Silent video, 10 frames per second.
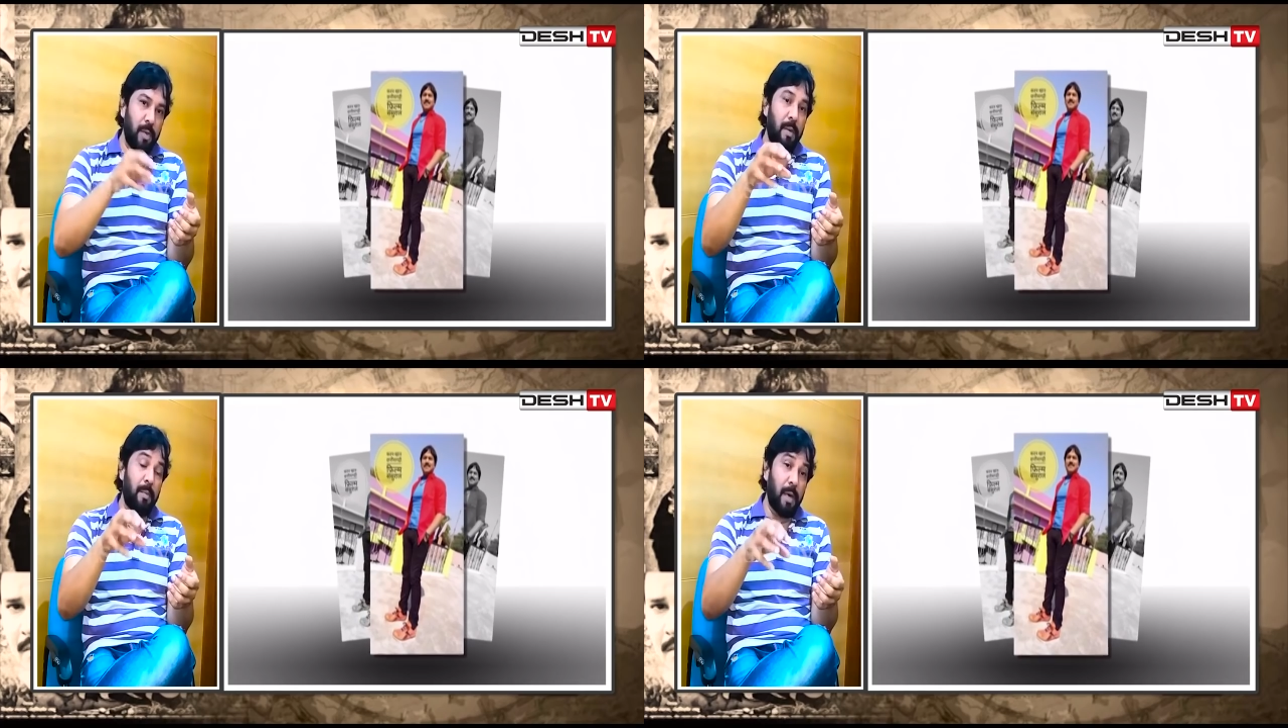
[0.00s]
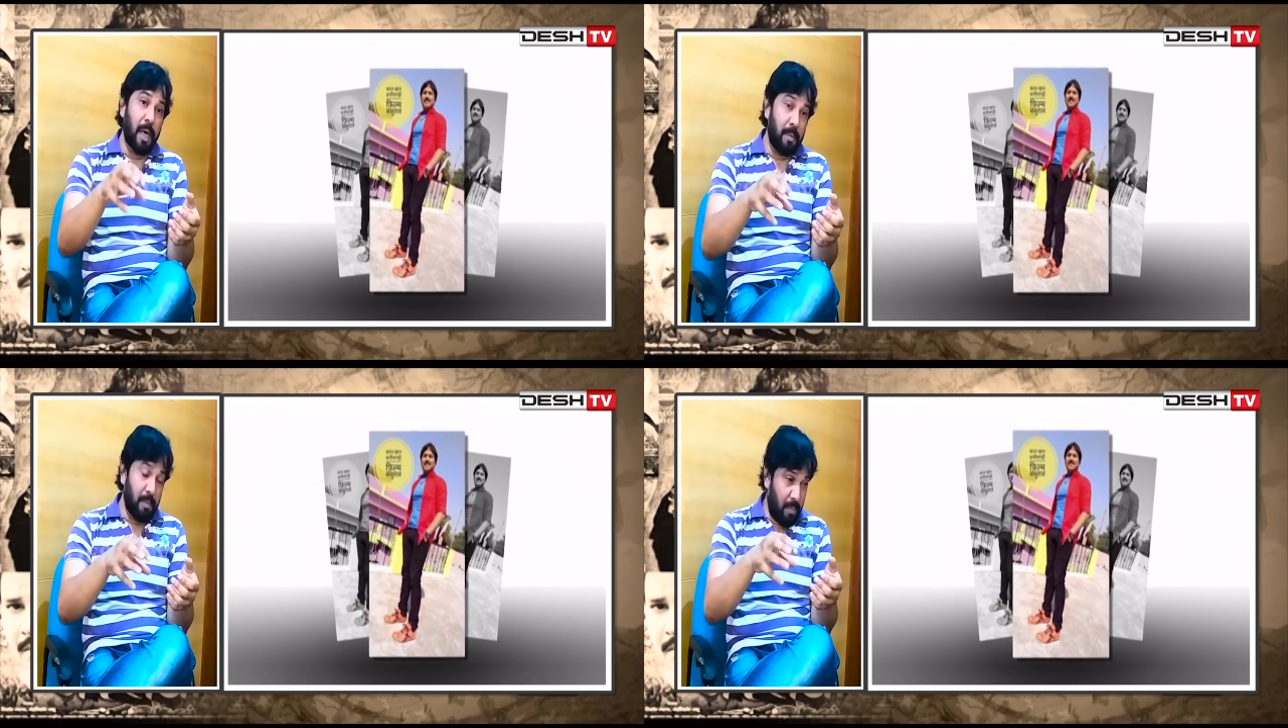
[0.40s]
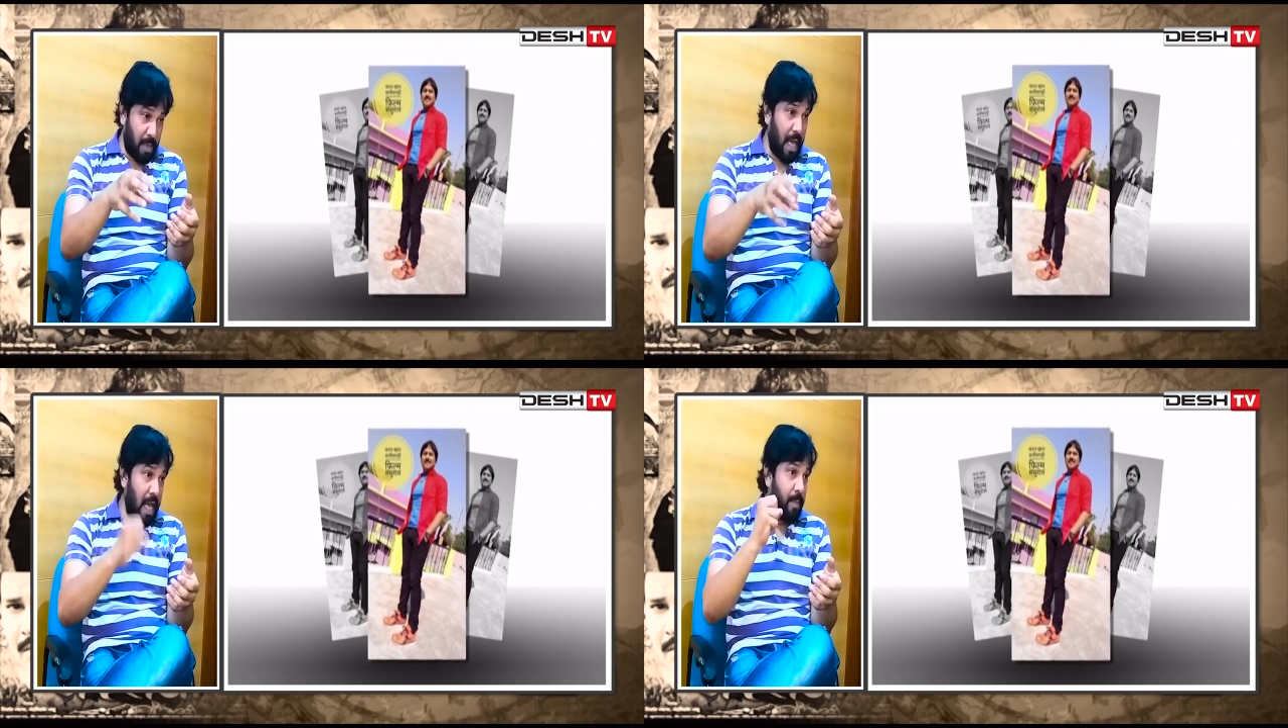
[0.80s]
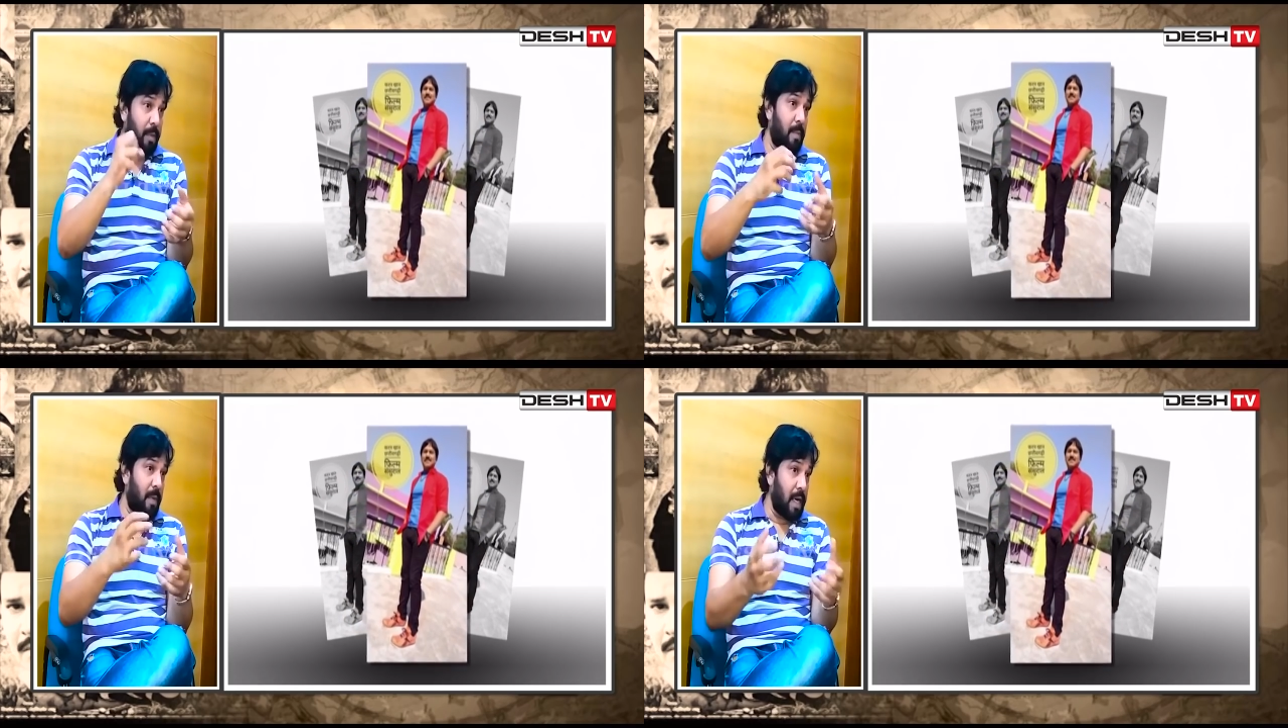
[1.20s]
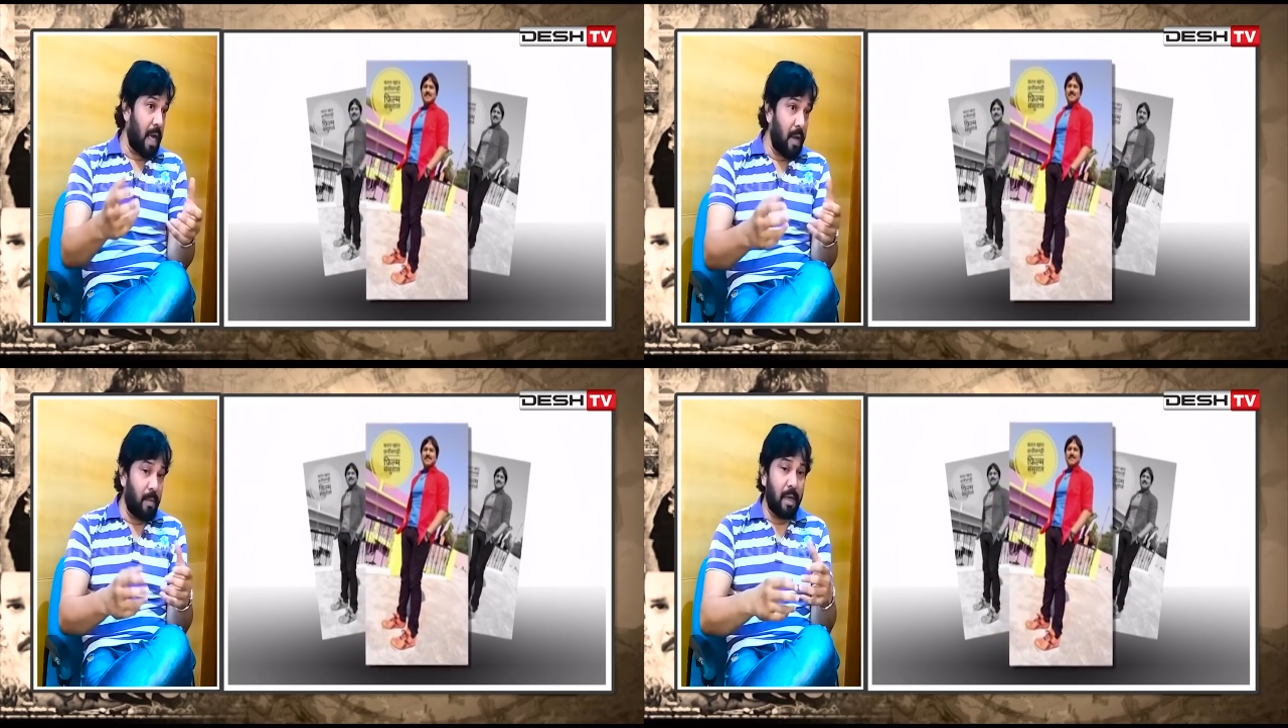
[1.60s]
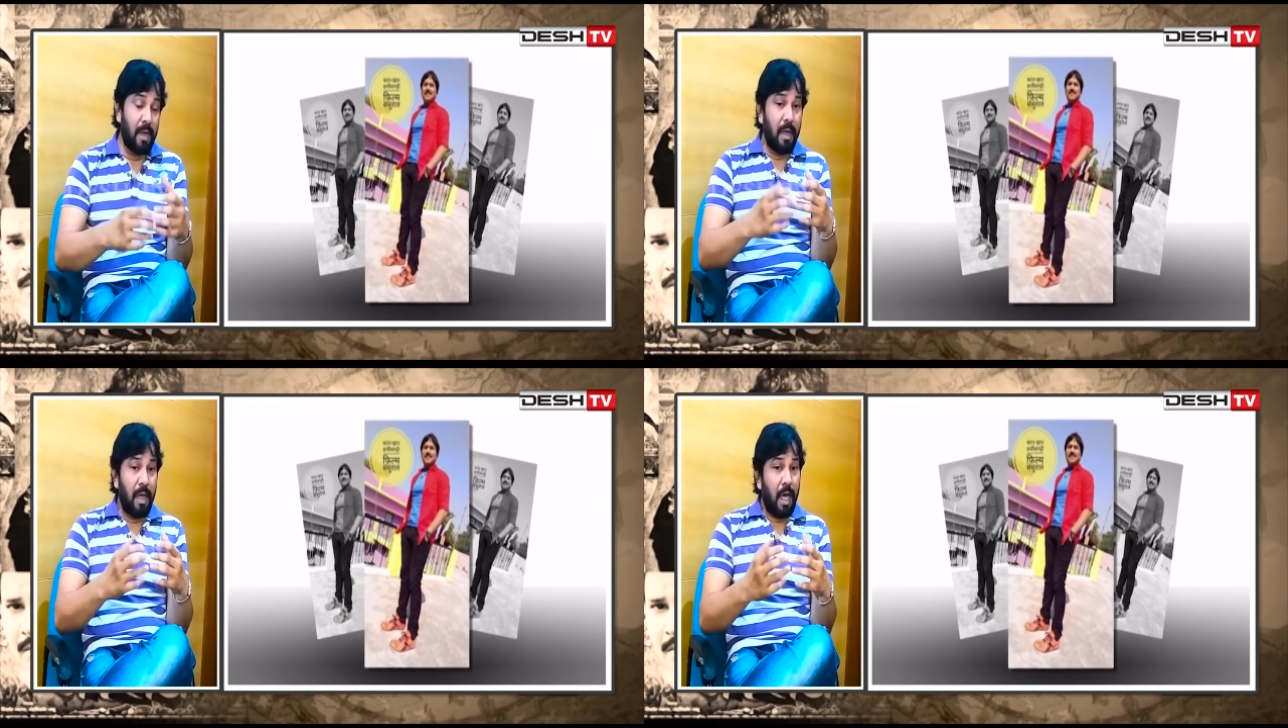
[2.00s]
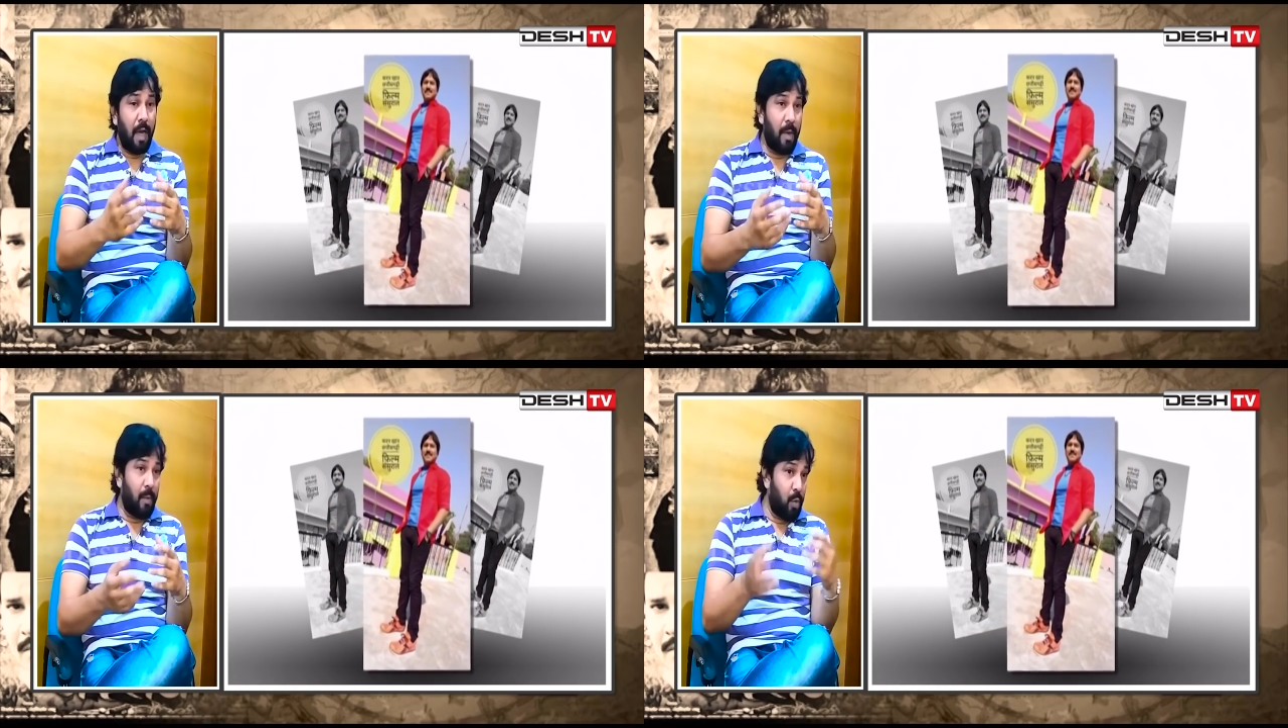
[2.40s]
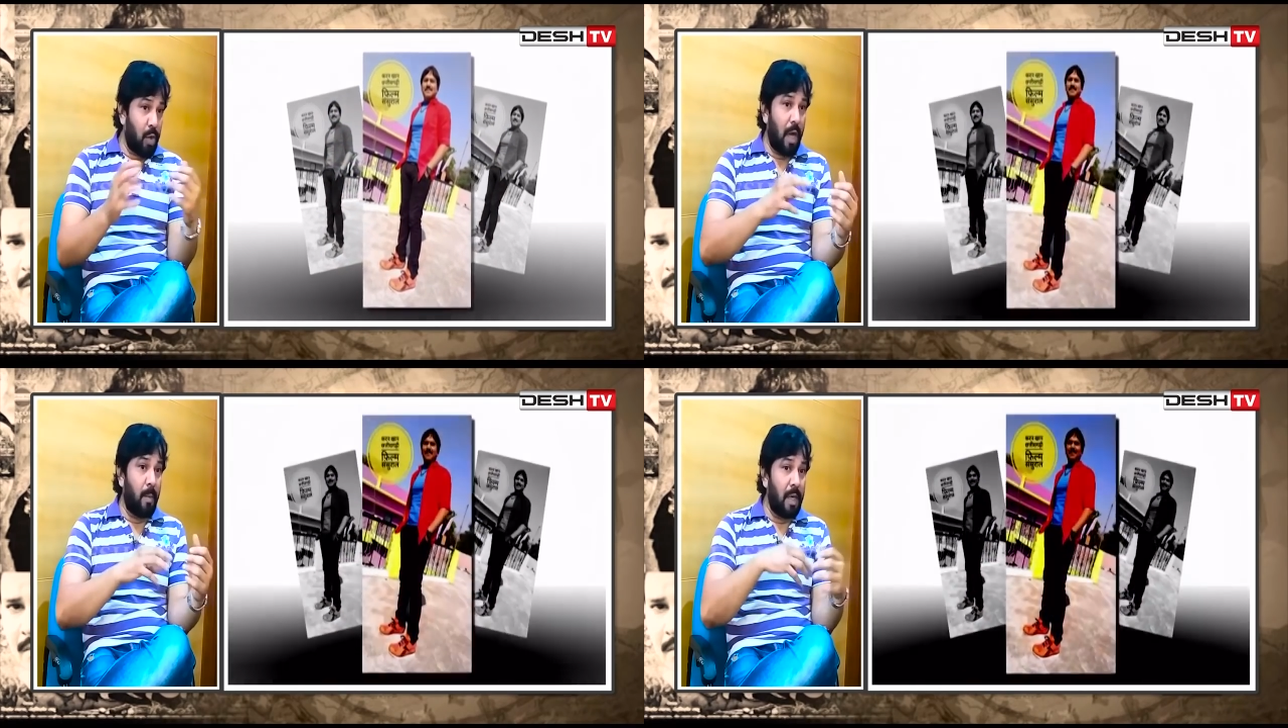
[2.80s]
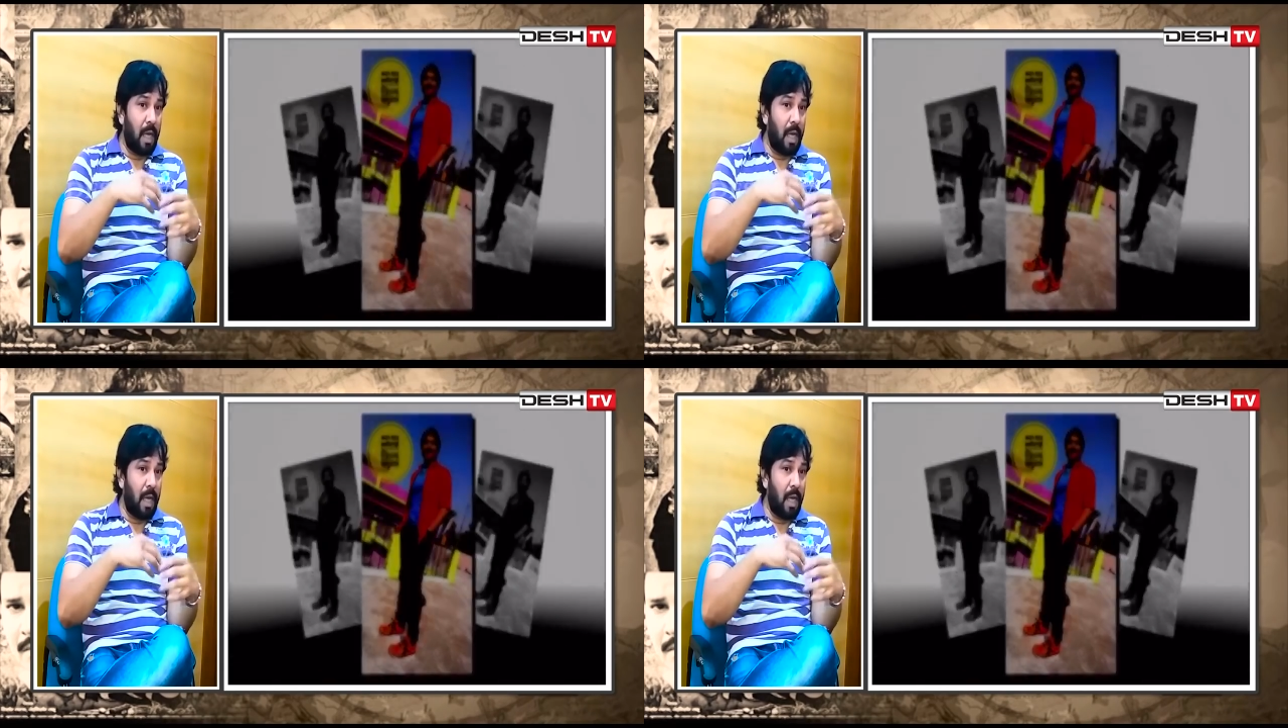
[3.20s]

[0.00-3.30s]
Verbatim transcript: बर बढ़ाए बर बगराए बर हमार पुरखा मन